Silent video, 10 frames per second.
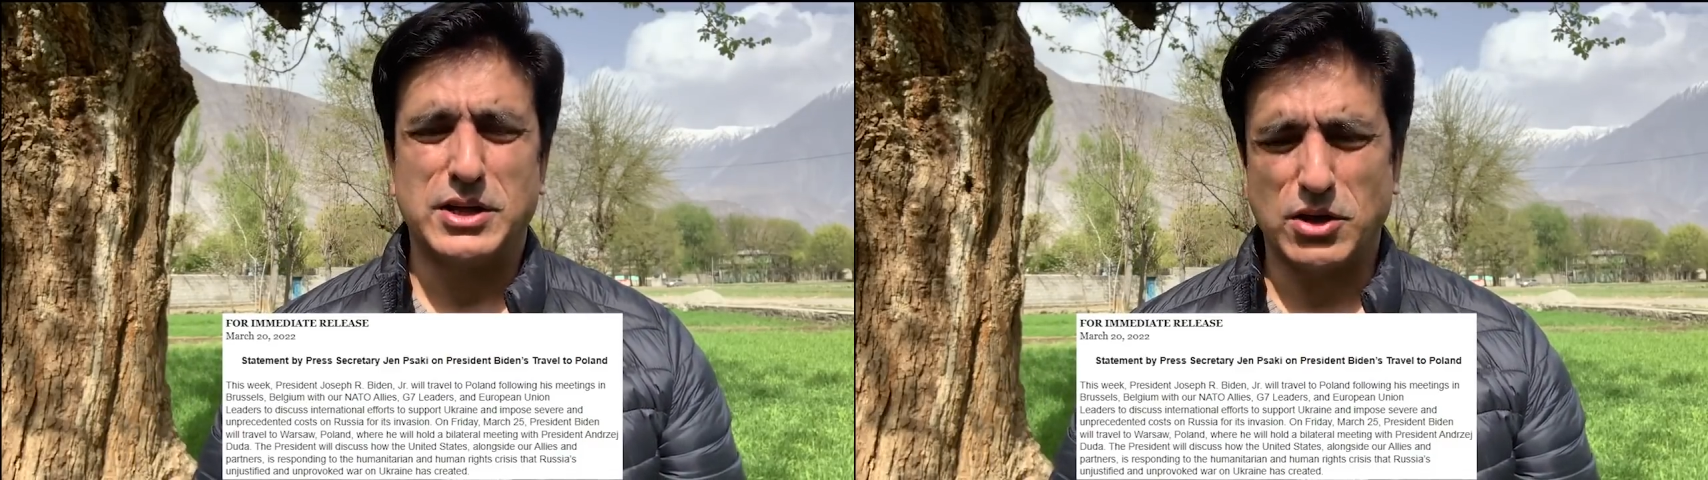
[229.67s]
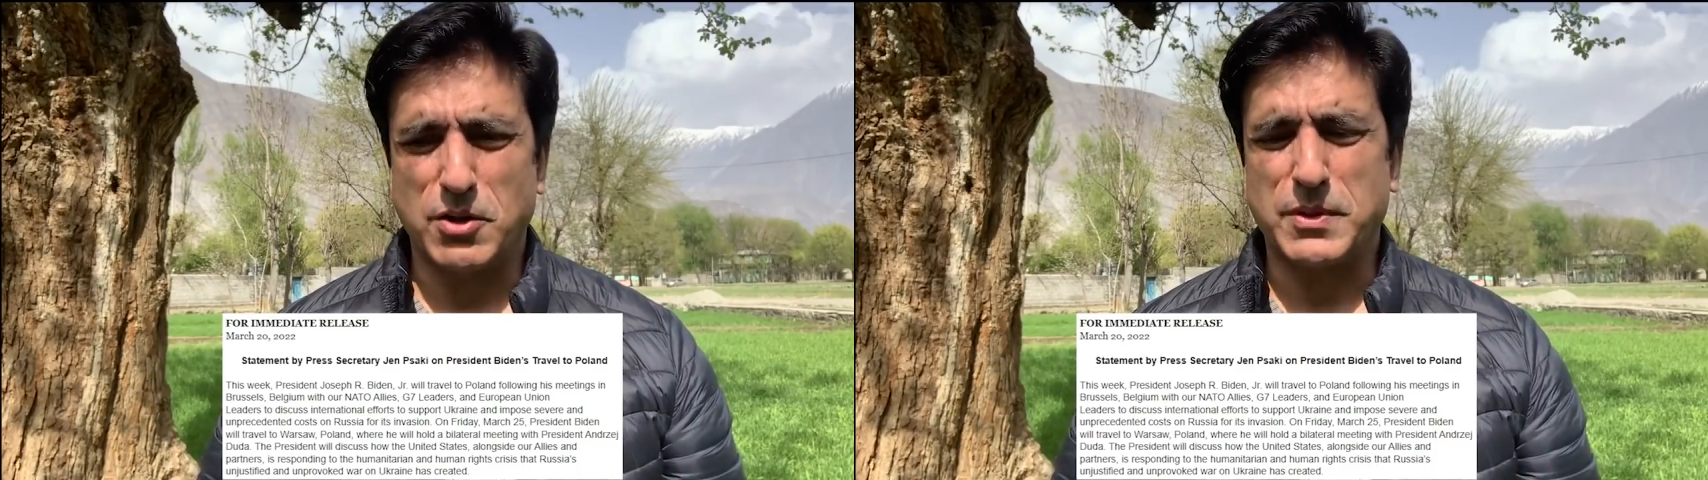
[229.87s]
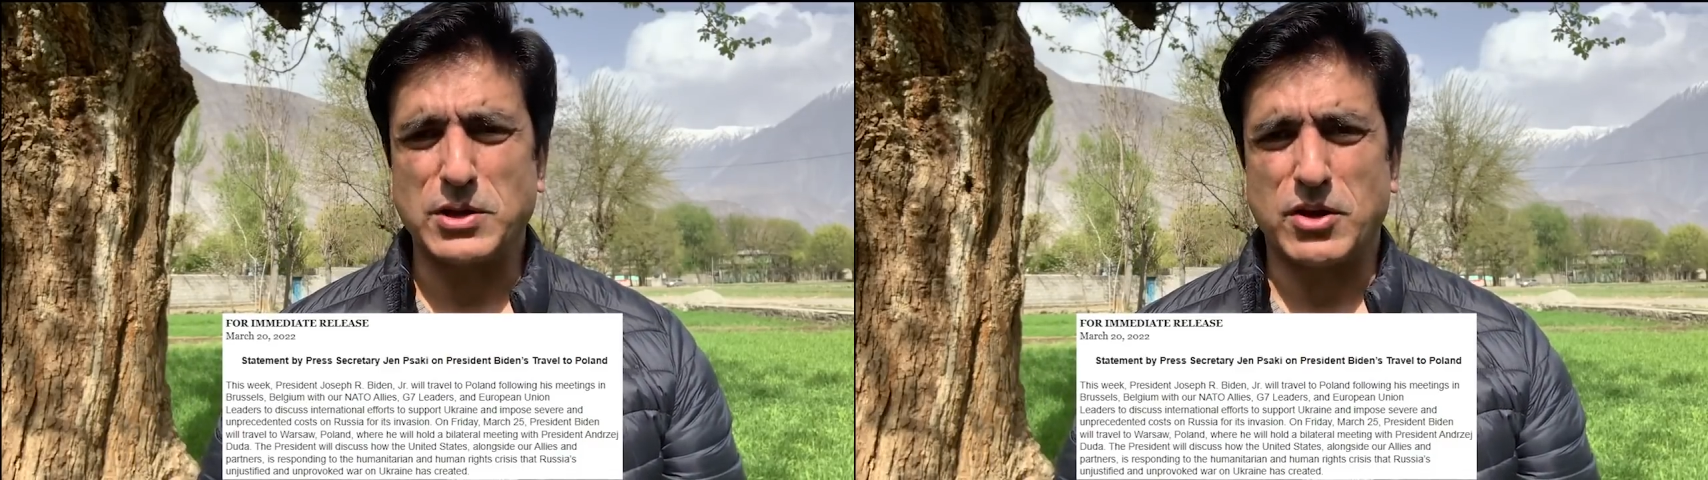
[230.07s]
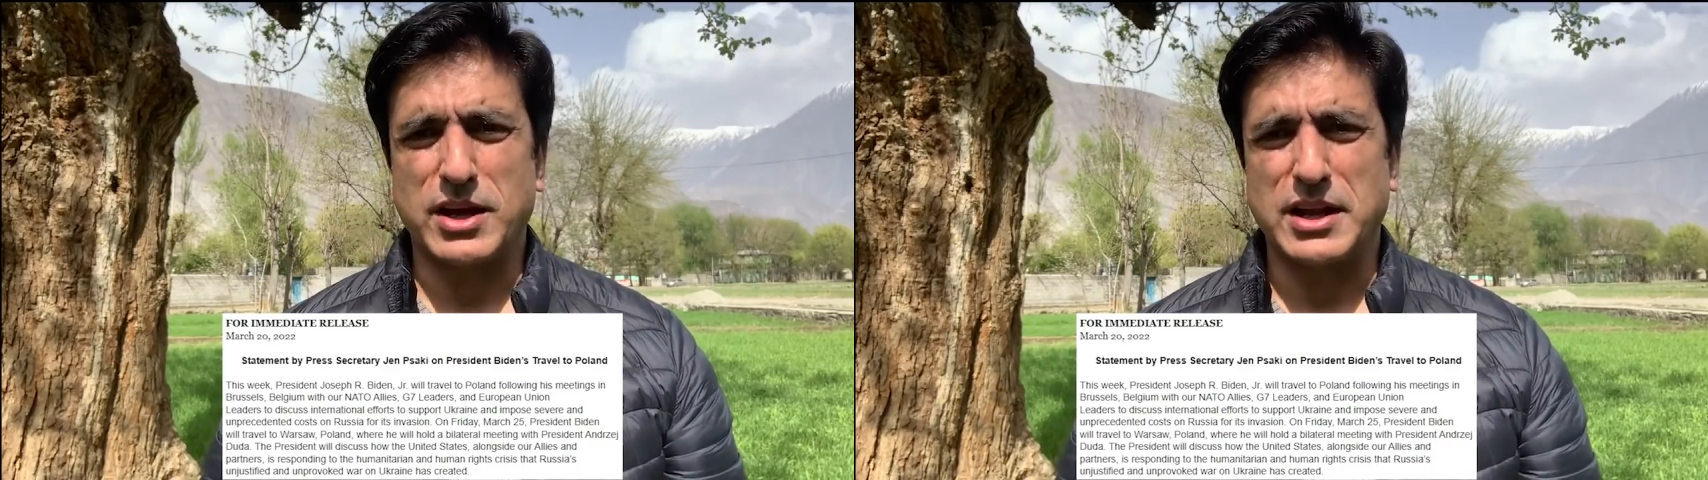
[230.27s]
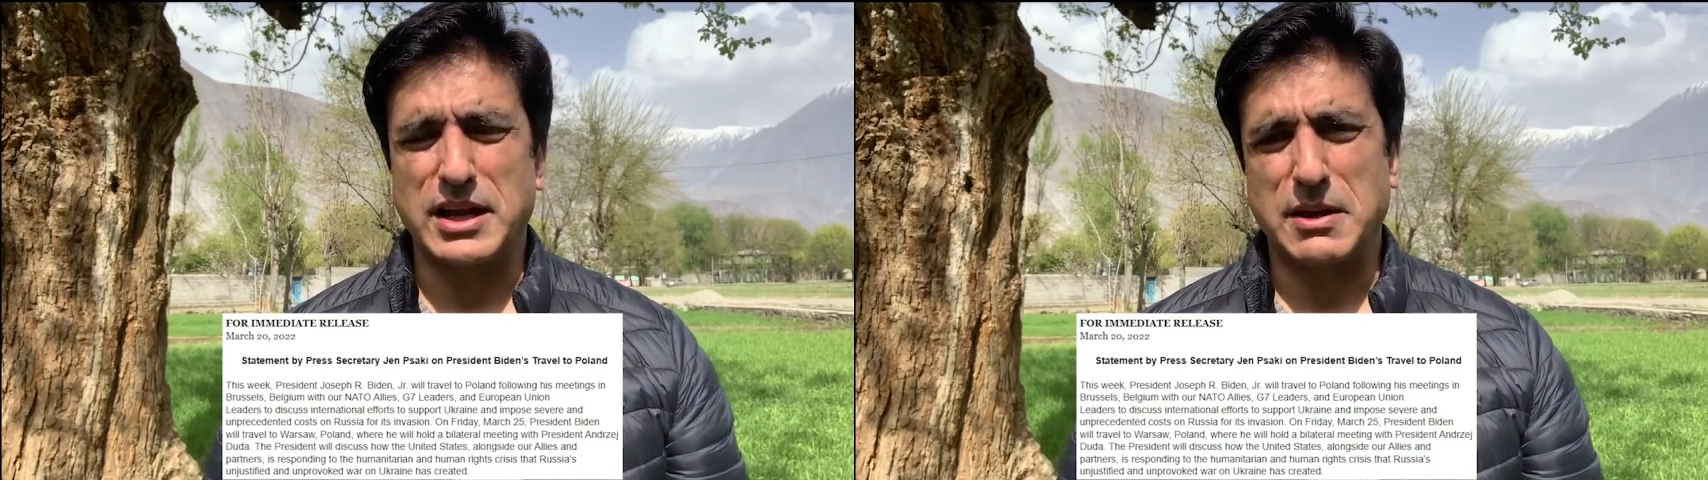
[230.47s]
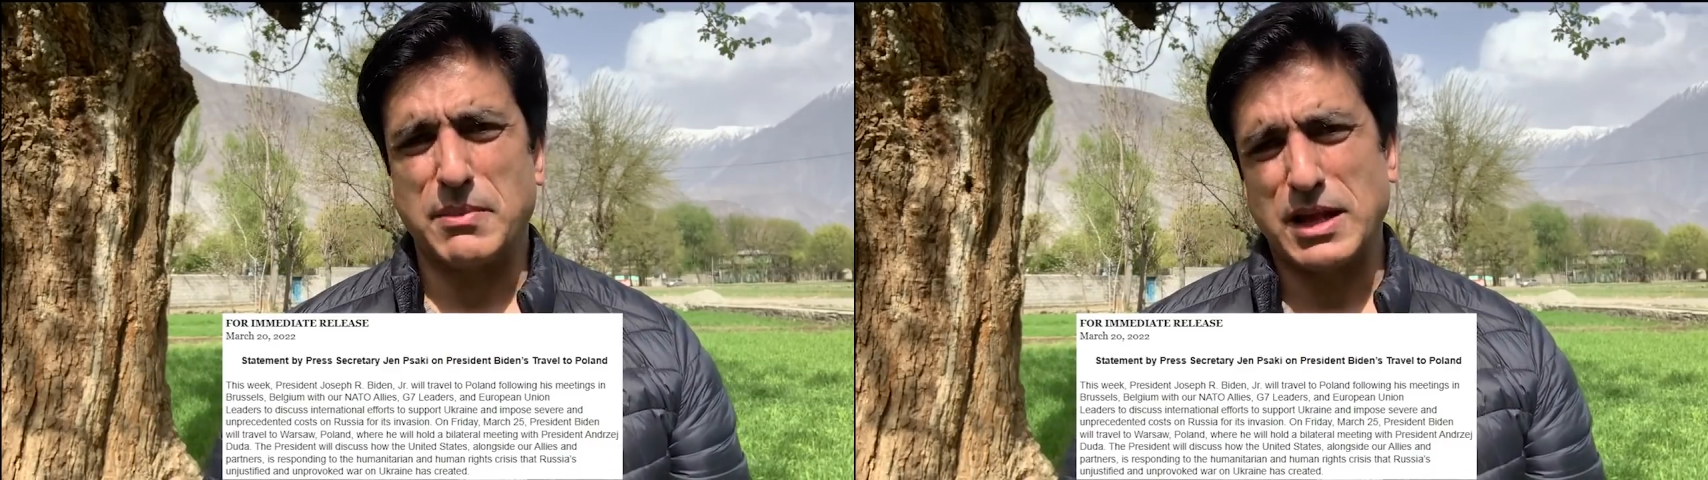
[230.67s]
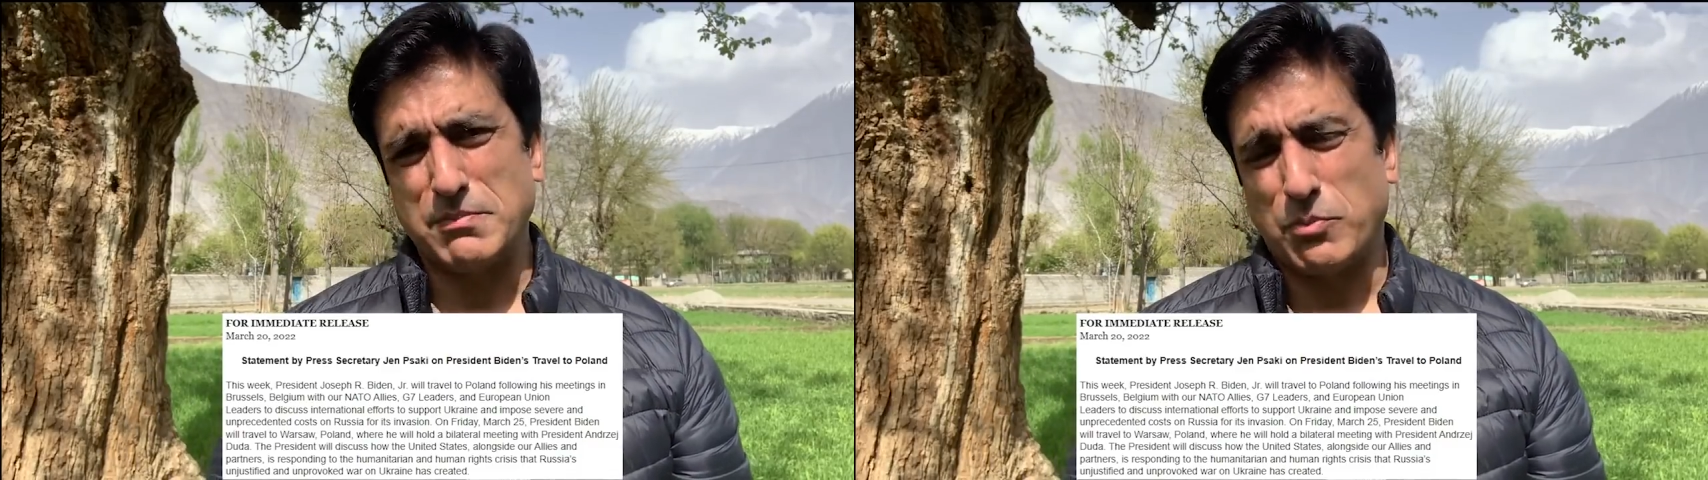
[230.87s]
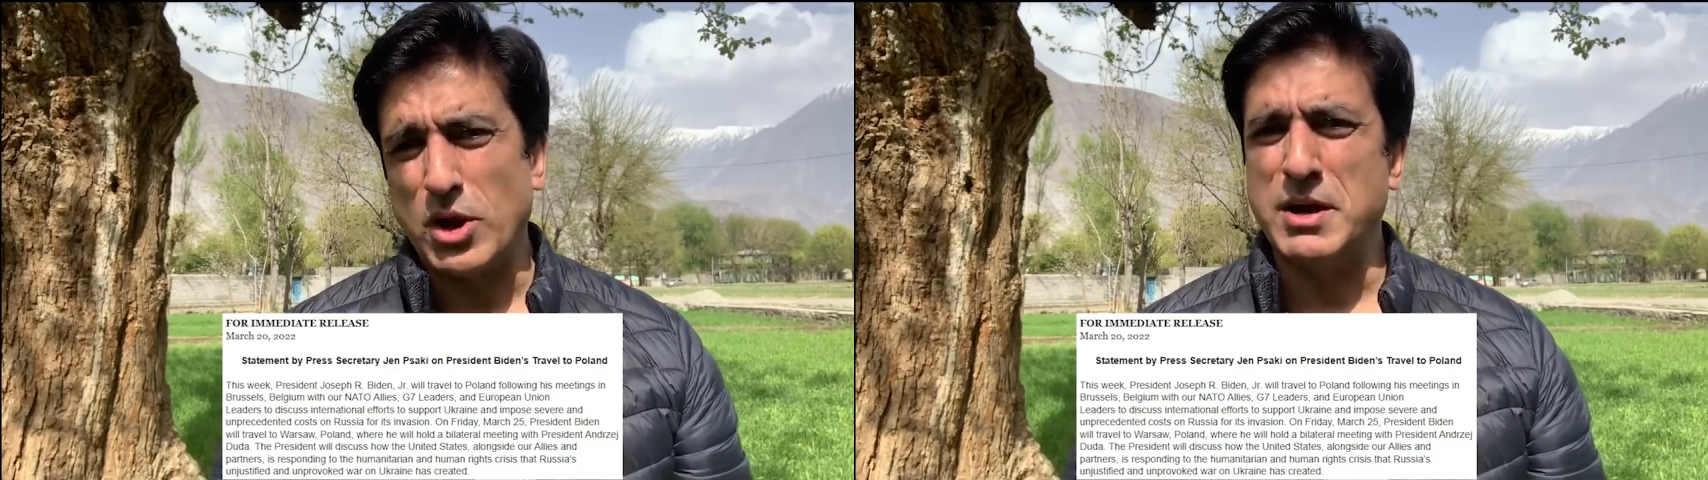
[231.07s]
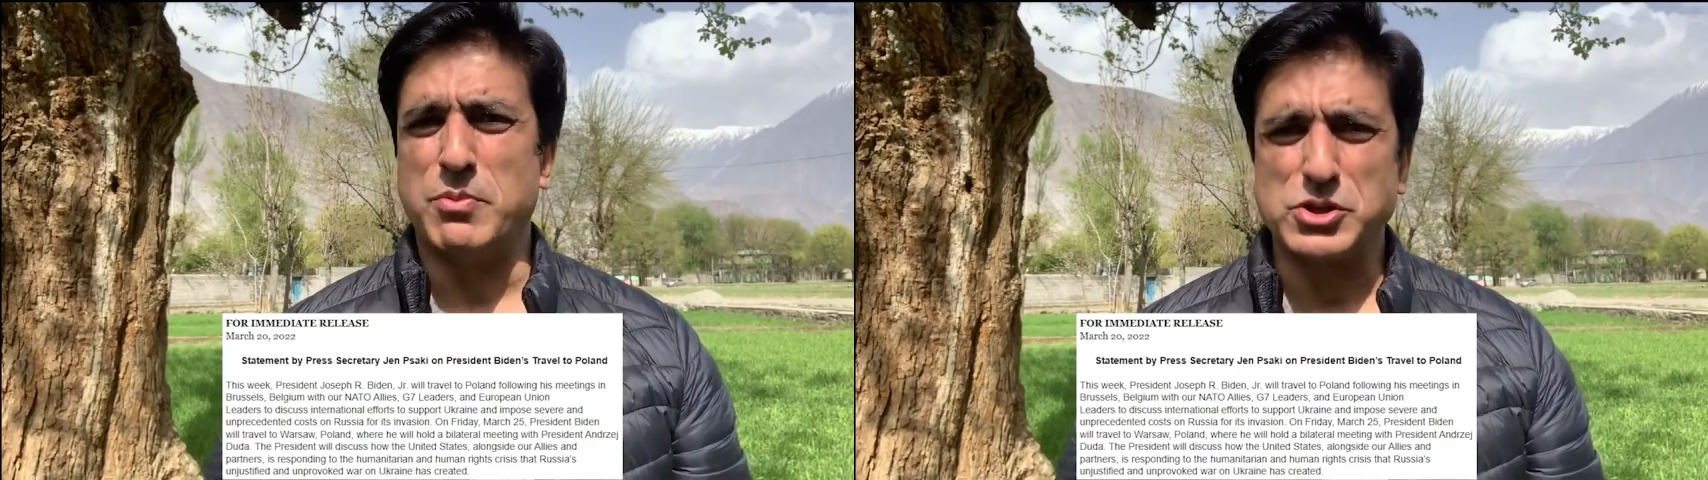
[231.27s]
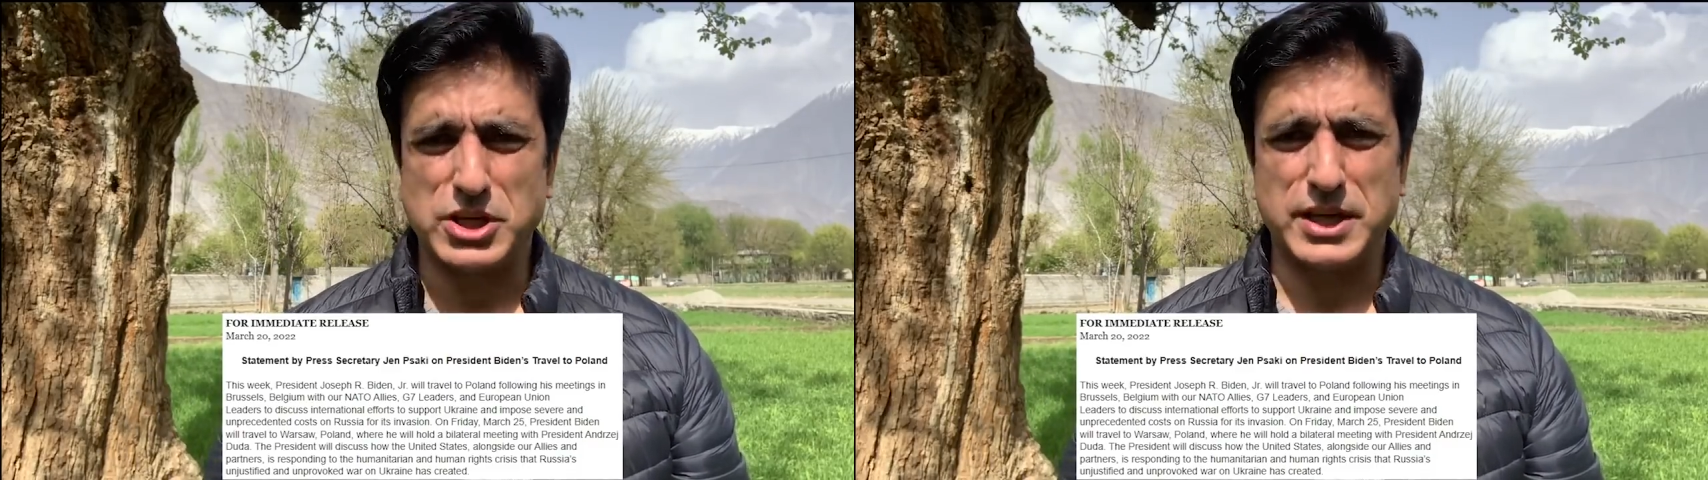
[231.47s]
यूरोप का दौरा करने के बाद पोलैंड
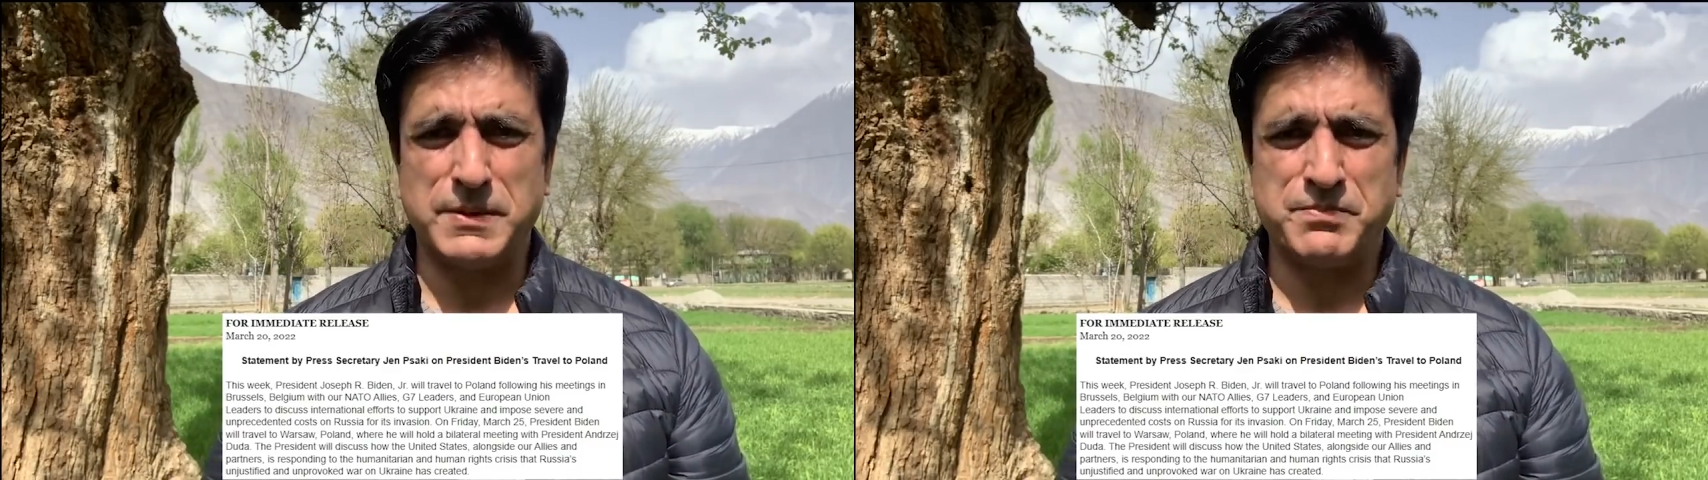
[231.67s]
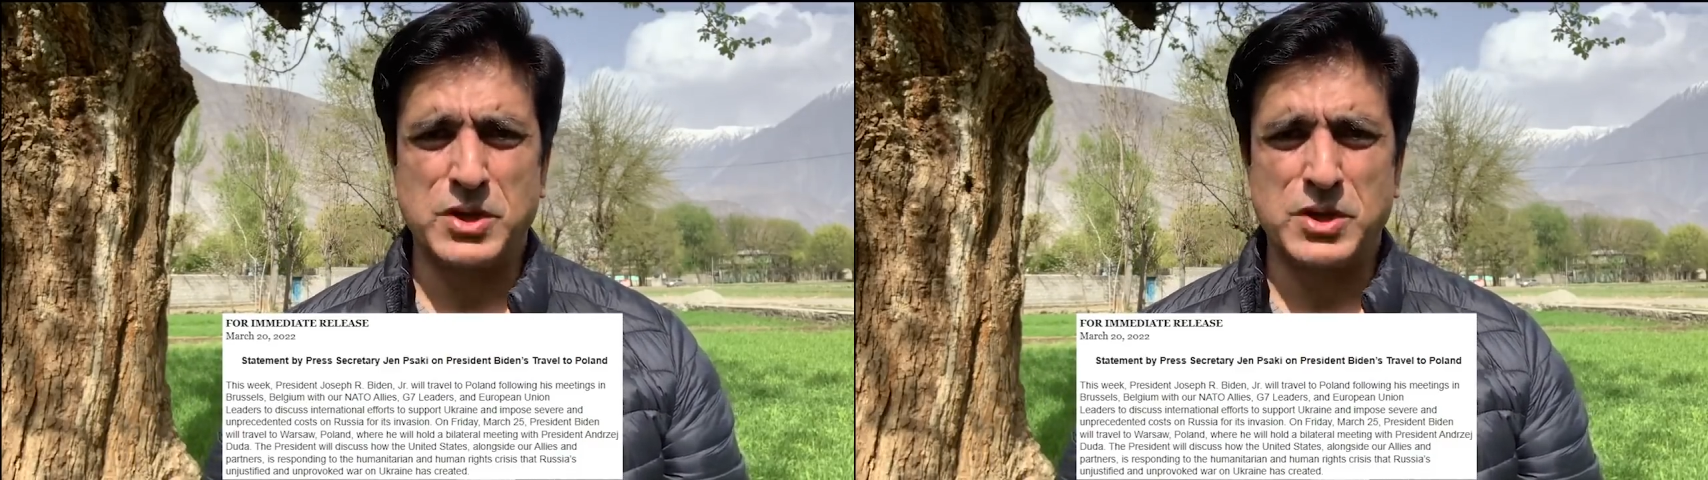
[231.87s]
पहुंचेंगे